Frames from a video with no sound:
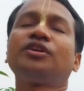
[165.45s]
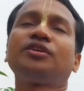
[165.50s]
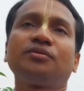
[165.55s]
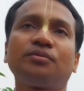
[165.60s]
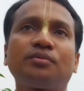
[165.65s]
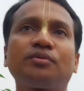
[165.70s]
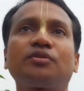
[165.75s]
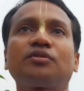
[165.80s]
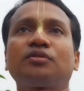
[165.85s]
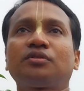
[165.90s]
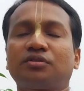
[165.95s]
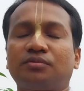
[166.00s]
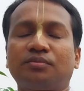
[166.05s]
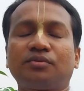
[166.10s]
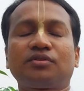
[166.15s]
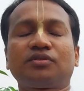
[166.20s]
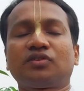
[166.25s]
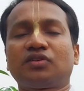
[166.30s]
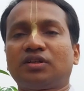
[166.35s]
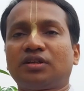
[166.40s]
শ্রীব্রত
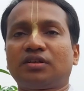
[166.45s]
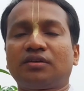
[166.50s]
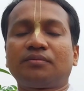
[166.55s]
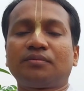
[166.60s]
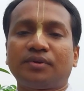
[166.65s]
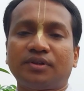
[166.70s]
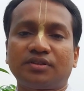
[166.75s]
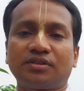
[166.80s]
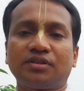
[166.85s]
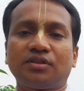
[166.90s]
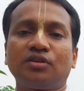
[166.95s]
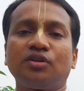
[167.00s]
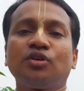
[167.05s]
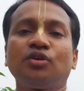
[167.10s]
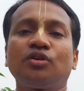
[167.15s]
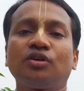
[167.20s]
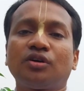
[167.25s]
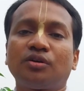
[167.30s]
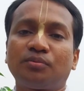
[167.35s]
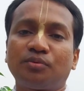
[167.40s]
পালনকারীর বাড়িতে
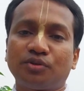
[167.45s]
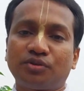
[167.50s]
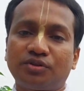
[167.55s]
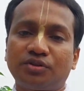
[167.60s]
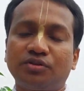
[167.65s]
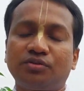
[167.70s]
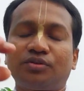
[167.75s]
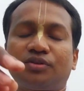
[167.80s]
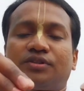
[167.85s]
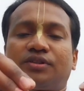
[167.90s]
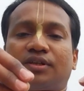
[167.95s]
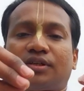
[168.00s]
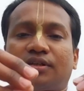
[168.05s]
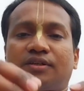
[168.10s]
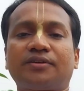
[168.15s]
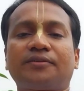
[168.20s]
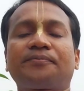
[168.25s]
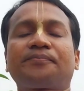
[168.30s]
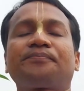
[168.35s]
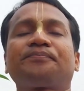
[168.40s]
উপস্থিত
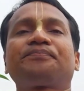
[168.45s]
হয়